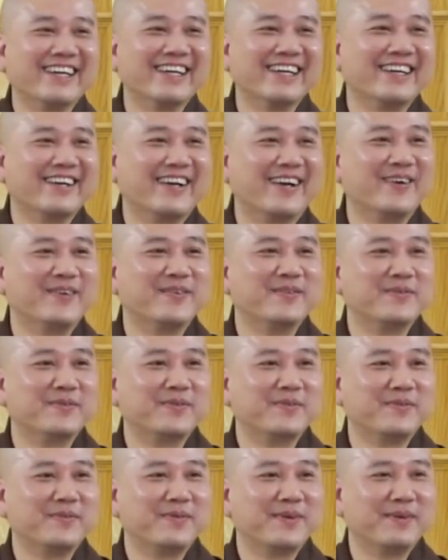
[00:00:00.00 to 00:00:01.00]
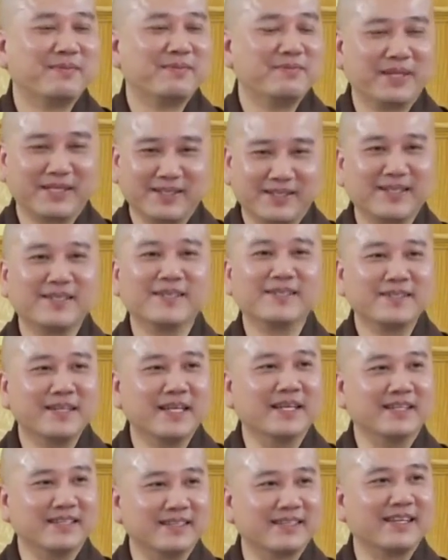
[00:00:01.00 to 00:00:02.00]
Không, mình cứ
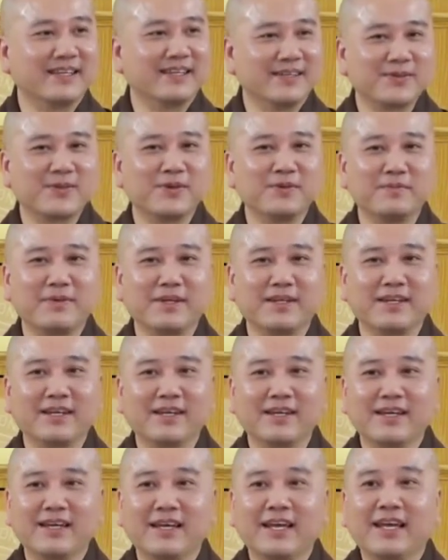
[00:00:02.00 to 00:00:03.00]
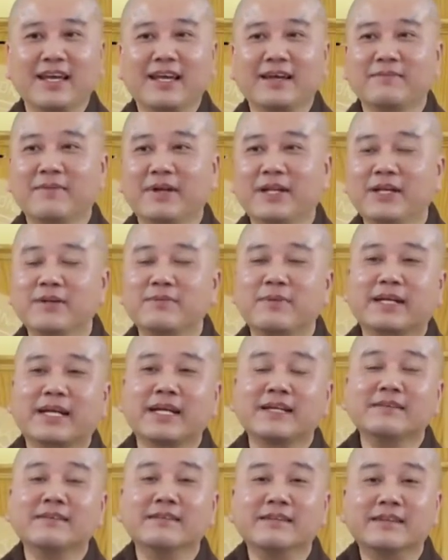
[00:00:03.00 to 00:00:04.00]
định tĩnh của mình. Mà nếu mà
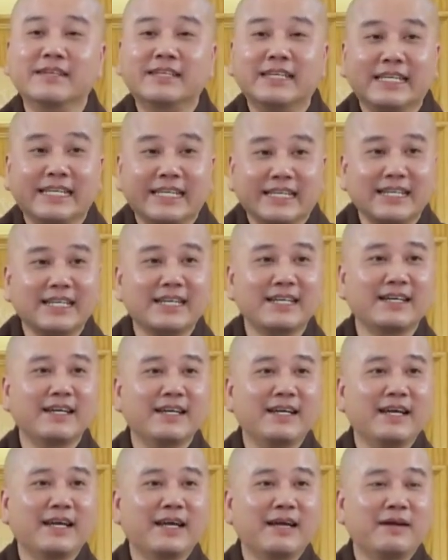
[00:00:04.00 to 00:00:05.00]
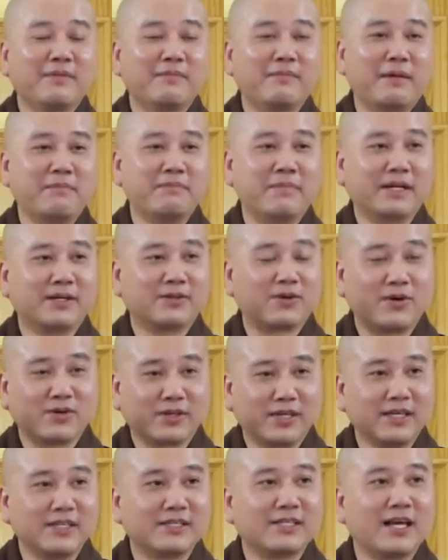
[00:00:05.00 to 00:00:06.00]
cái người kia đó mà mình
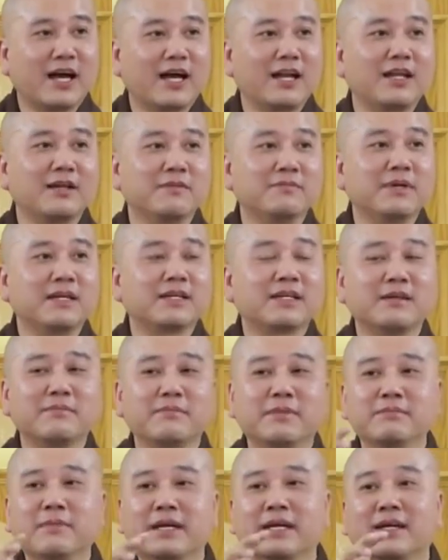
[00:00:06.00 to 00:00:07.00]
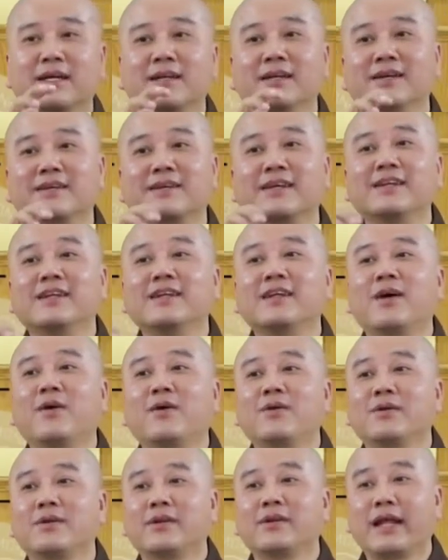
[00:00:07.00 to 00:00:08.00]
còn chỉ chở là mình biết là mình bị cái lực kia nó
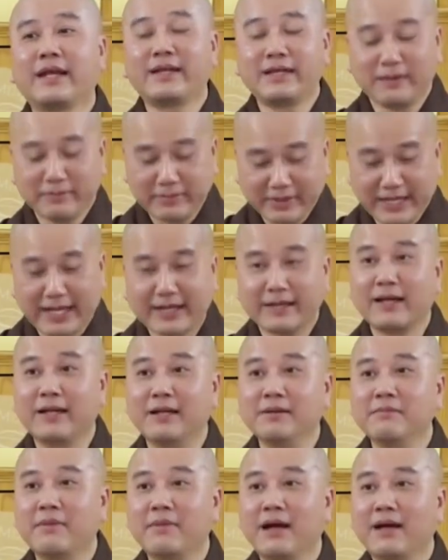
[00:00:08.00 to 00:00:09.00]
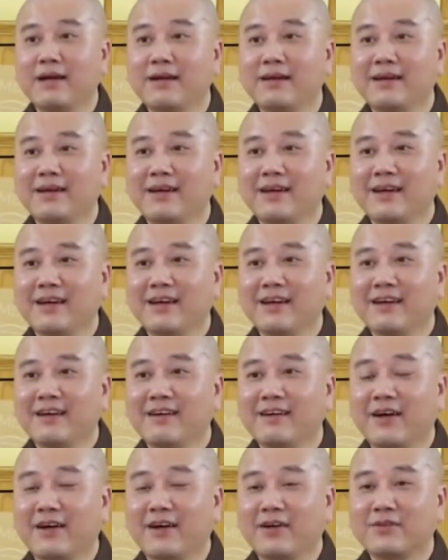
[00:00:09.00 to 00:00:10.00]
lôi. Nãy giờ mình đang định mà.
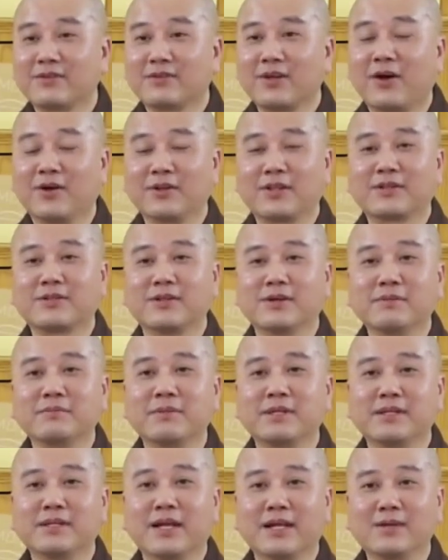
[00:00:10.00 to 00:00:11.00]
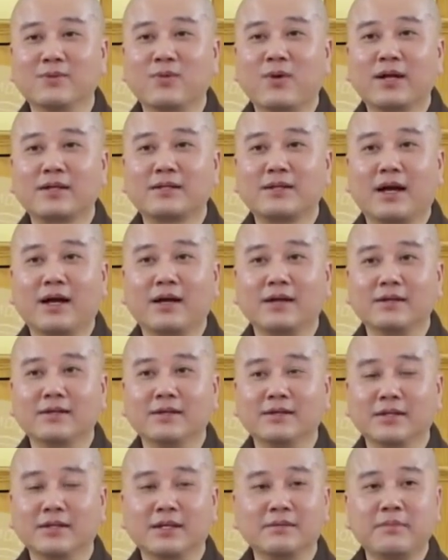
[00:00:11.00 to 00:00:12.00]
À, trời, ta tưởng mình định quá trời,
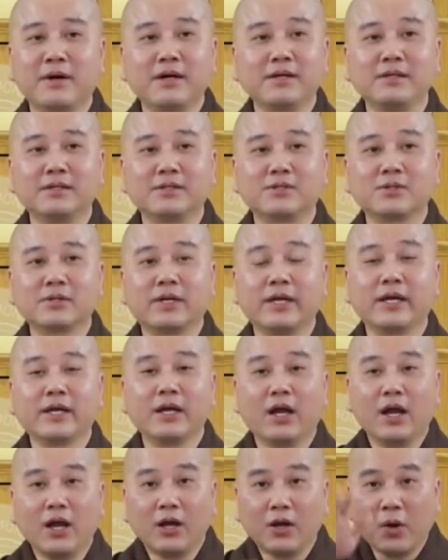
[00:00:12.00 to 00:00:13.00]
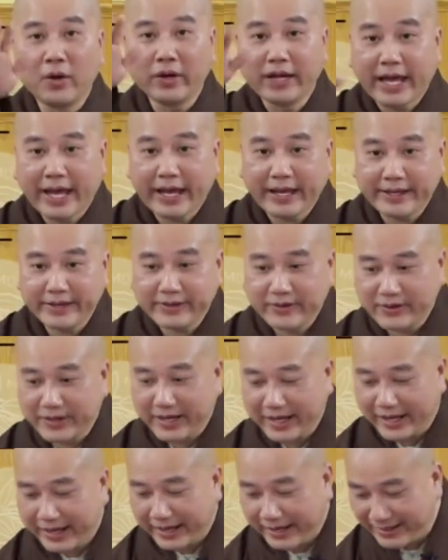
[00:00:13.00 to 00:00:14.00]
người đó mới vừa xuất hiện, ngồi đây, ngồi
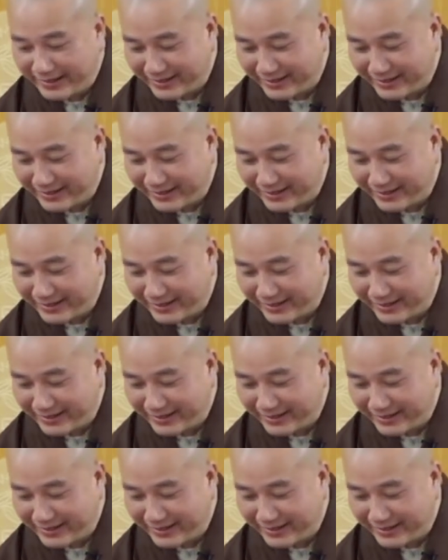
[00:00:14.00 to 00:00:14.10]
đây.